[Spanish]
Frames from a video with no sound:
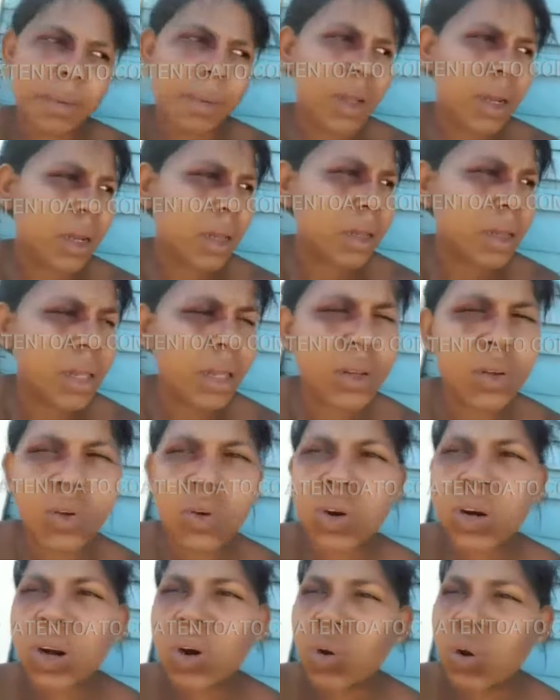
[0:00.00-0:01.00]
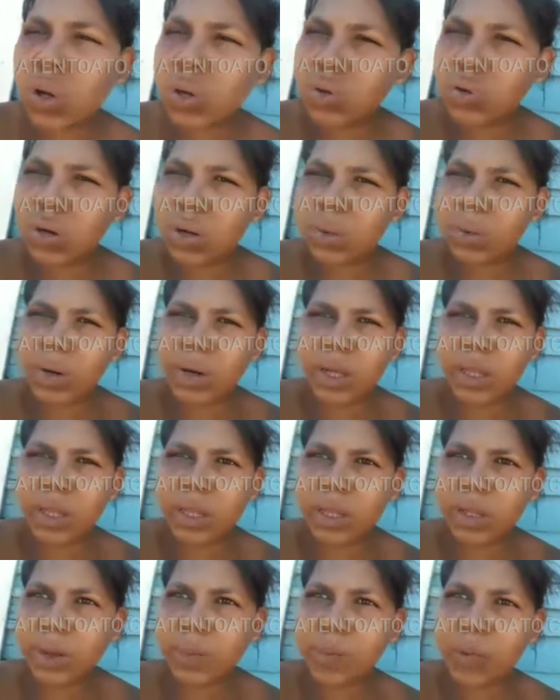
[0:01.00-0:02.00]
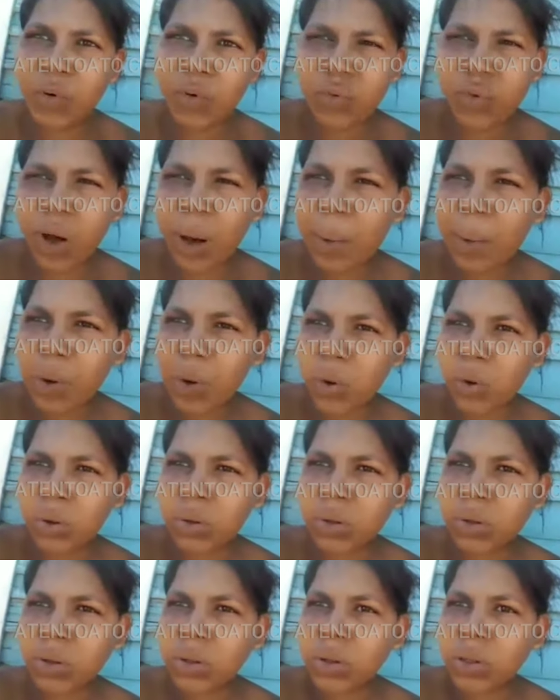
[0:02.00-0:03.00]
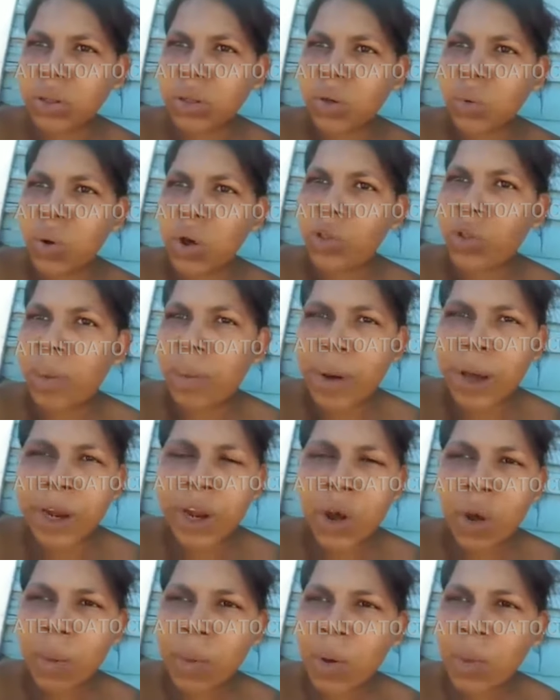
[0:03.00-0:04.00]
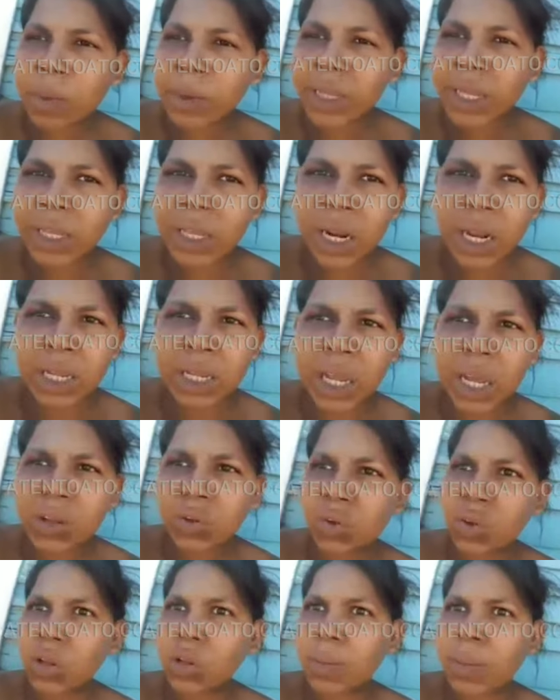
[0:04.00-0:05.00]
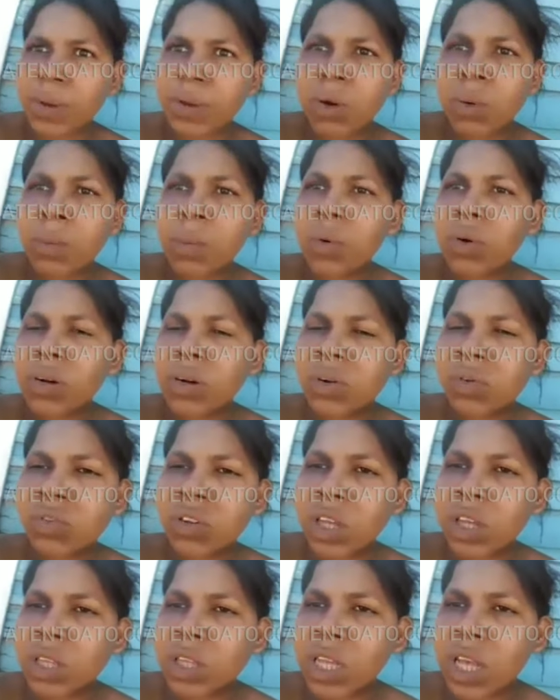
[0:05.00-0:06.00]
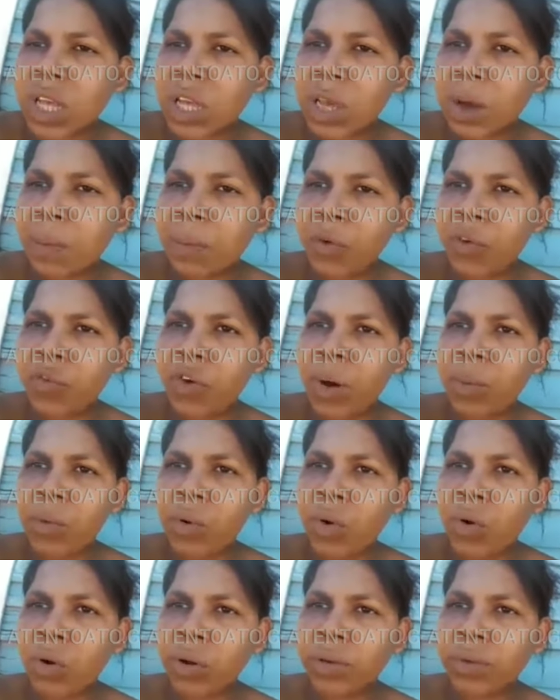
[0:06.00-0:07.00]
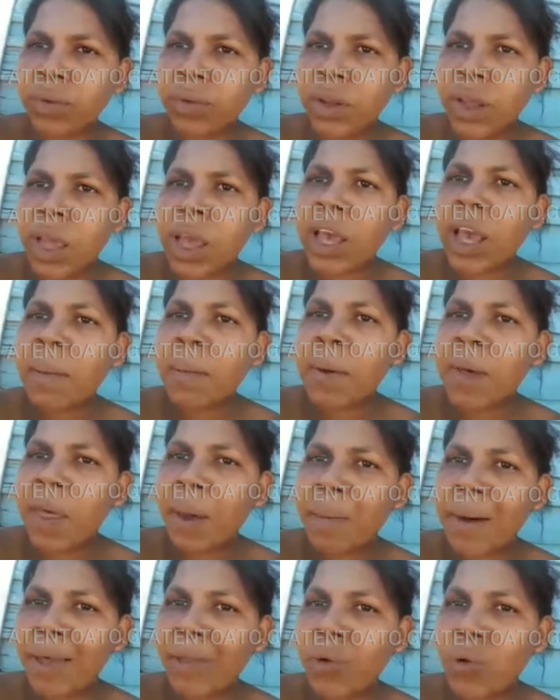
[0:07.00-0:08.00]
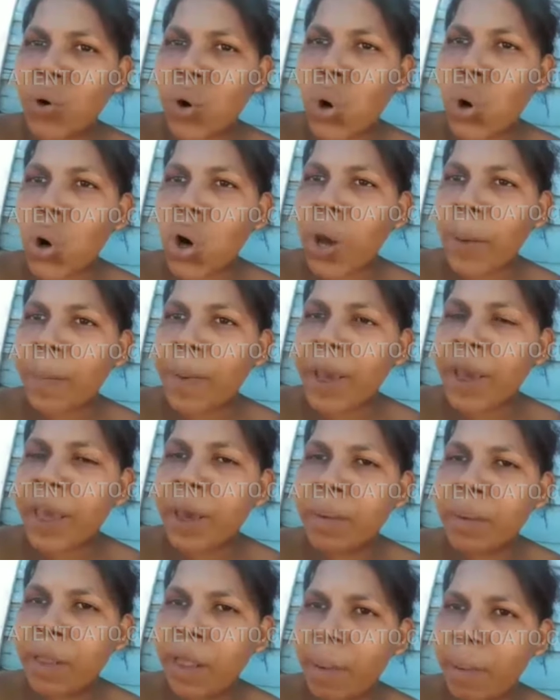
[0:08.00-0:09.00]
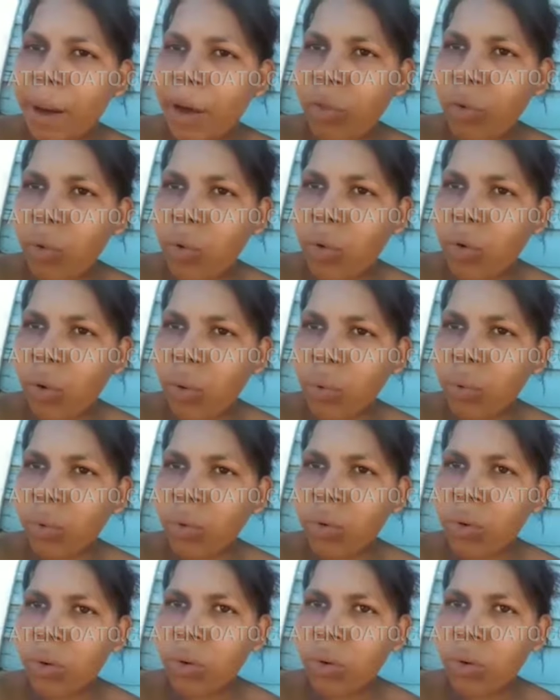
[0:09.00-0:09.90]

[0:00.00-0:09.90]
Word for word: Miren, señores, lo que yo le voy a decir, por favor. Cuando el marido mío me esté trayendo, dándome trompones, no se acerquen, por favor. Que me da maduro, coge pique y me da maduro.